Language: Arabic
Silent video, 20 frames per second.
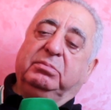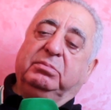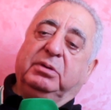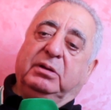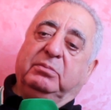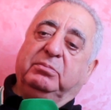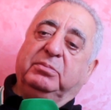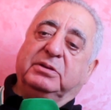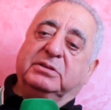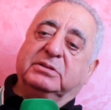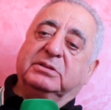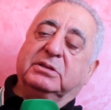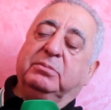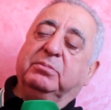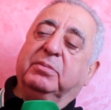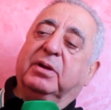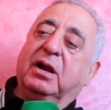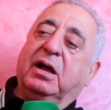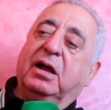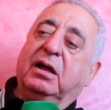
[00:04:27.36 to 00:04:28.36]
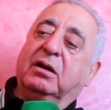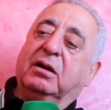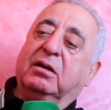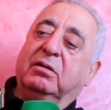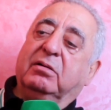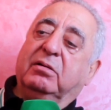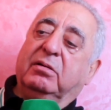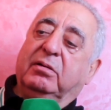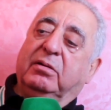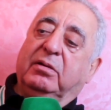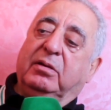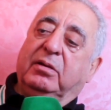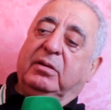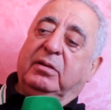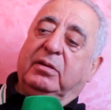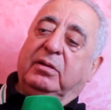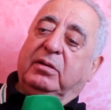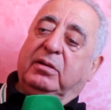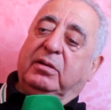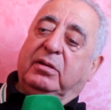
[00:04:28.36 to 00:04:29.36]
باستمرار
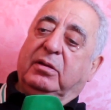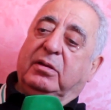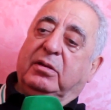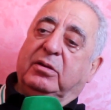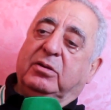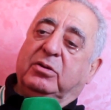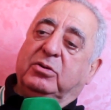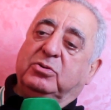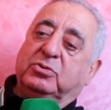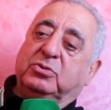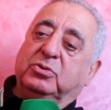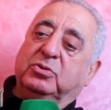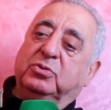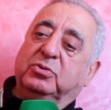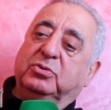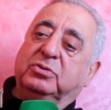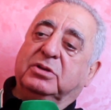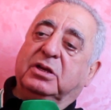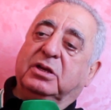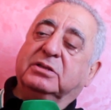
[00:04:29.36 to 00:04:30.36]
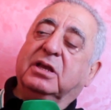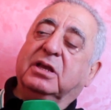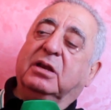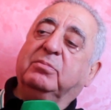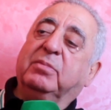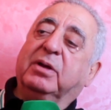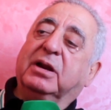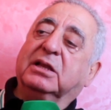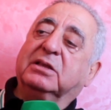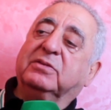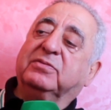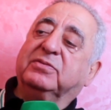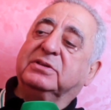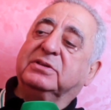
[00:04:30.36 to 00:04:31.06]
جوج ثلاثة المرات في